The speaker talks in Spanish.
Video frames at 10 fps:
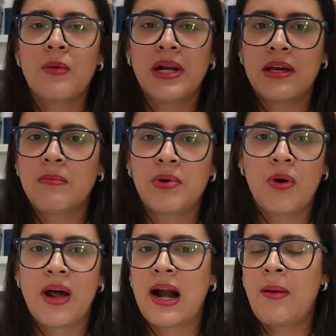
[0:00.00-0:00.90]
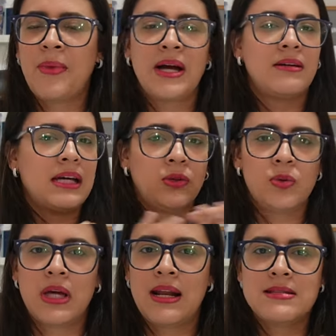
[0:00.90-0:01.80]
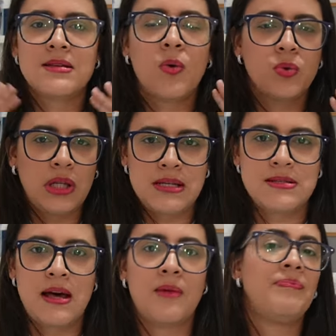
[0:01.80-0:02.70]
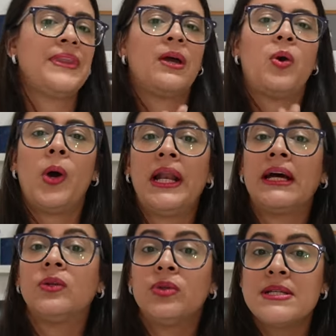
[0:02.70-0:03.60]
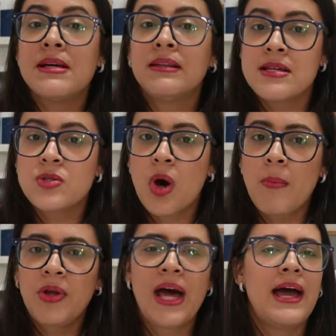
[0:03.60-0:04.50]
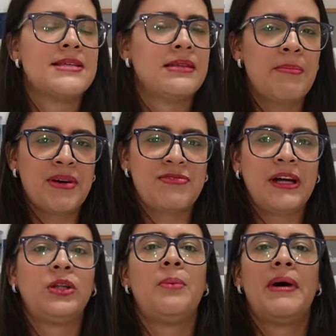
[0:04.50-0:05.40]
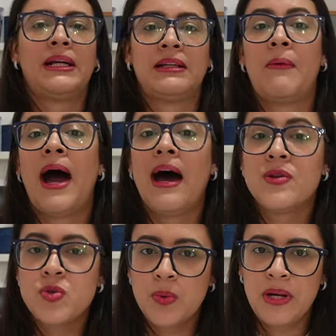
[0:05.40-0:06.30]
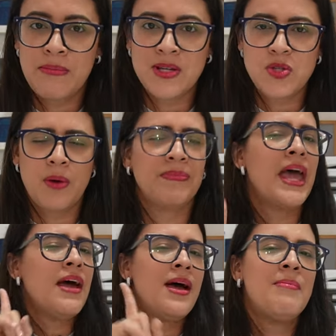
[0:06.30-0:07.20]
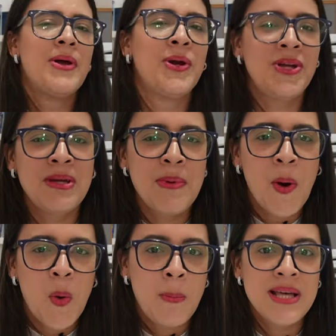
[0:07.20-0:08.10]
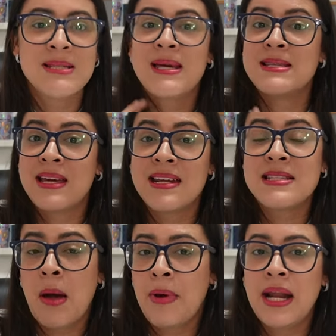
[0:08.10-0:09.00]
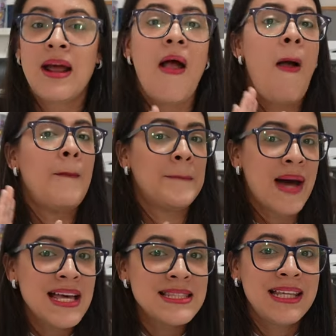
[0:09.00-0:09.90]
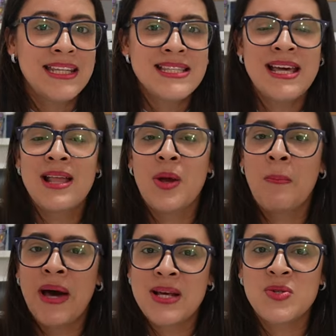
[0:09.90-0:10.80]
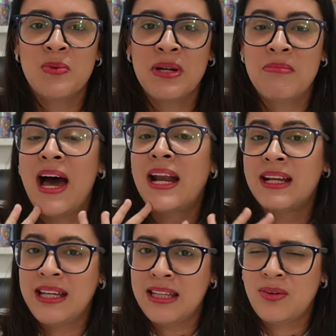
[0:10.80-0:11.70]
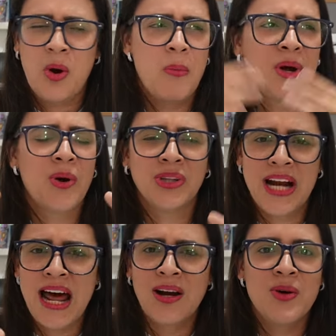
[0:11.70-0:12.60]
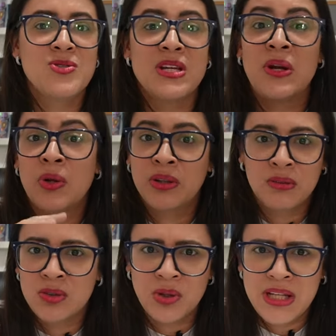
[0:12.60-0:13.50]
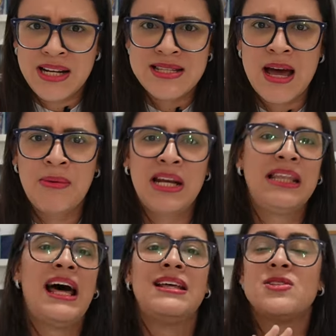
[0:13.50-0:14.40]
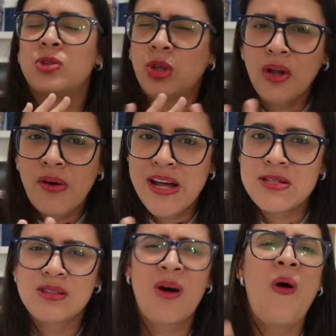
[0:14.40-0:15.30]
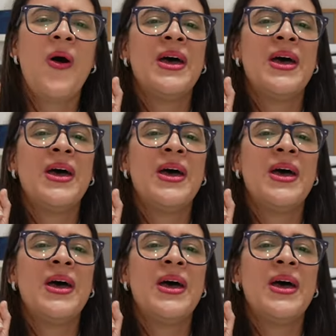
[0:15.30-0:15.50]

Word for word: cualquier programa que tú quieras utilizar. Con el que tú te sientas cómoda está perfecto para trabajar sublimación. Pero no te preocupes que si quieres saber más de diseño para sublimar y cómo encontrarlo si no, no tienes habilidades, todo esto